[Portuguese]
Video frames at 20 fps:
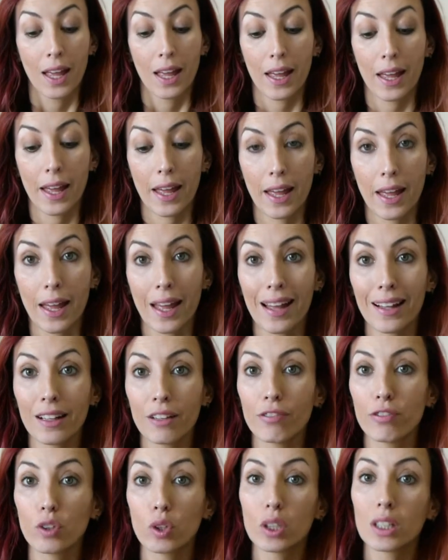É,
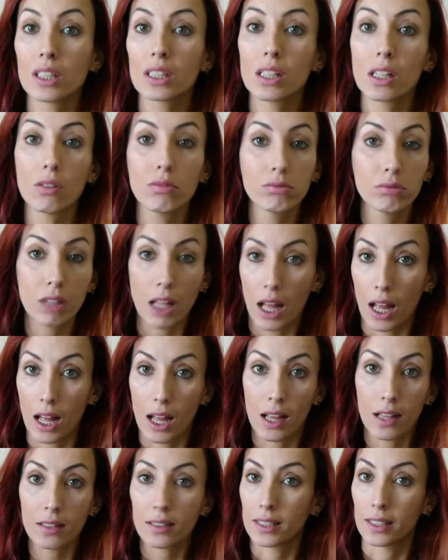ela falou que não
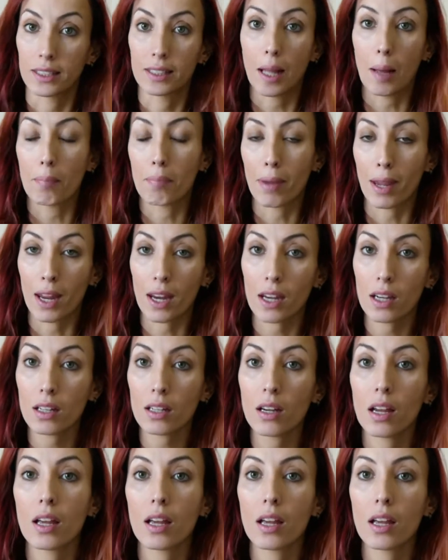tá, que tá bem,